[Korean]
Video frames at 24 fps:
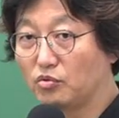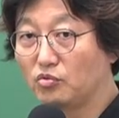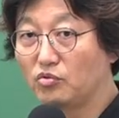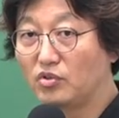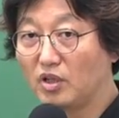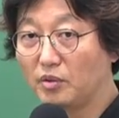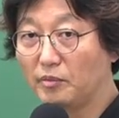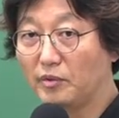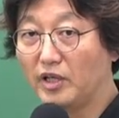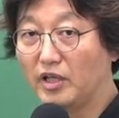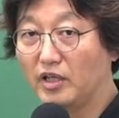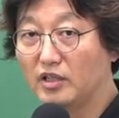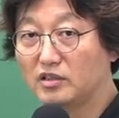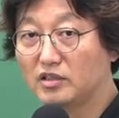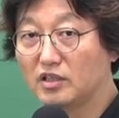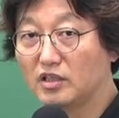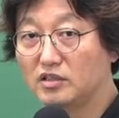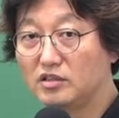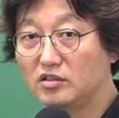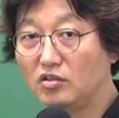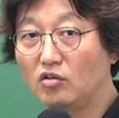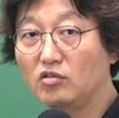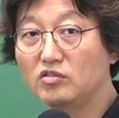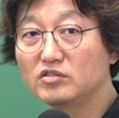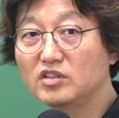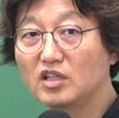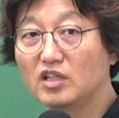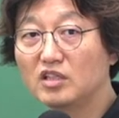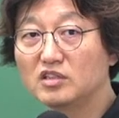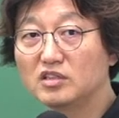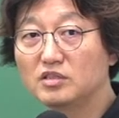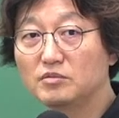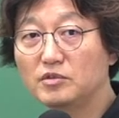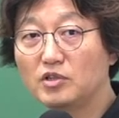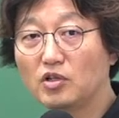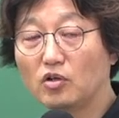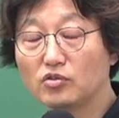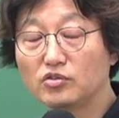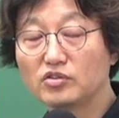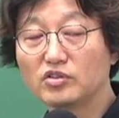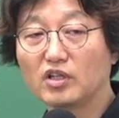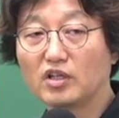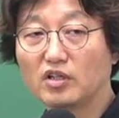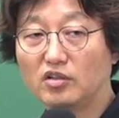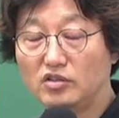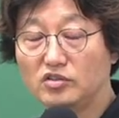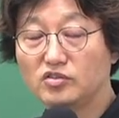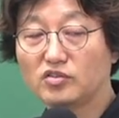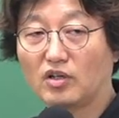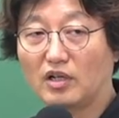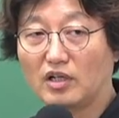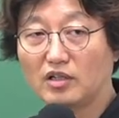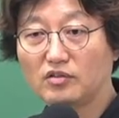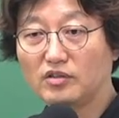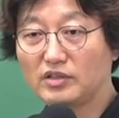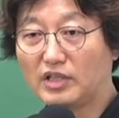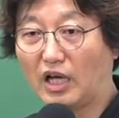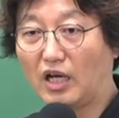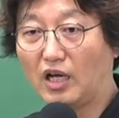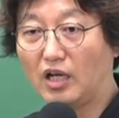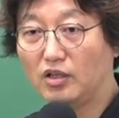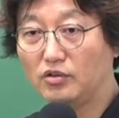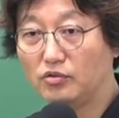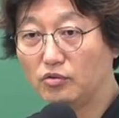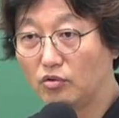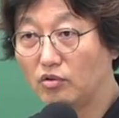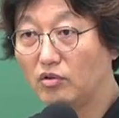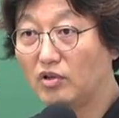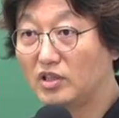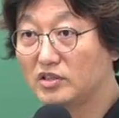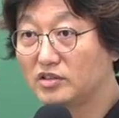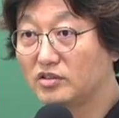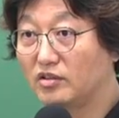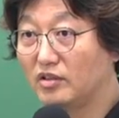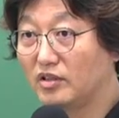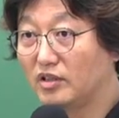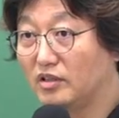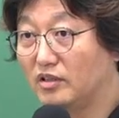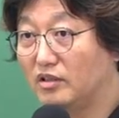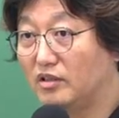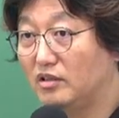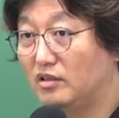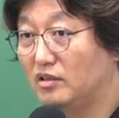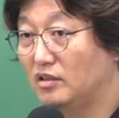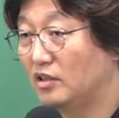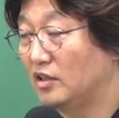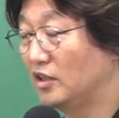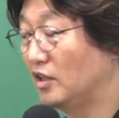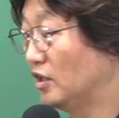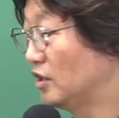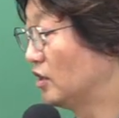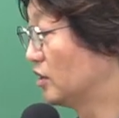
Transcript: 돈 때문에. 자, 청산금을 어떻게 결정할 거냐. 요거 하는 거예요.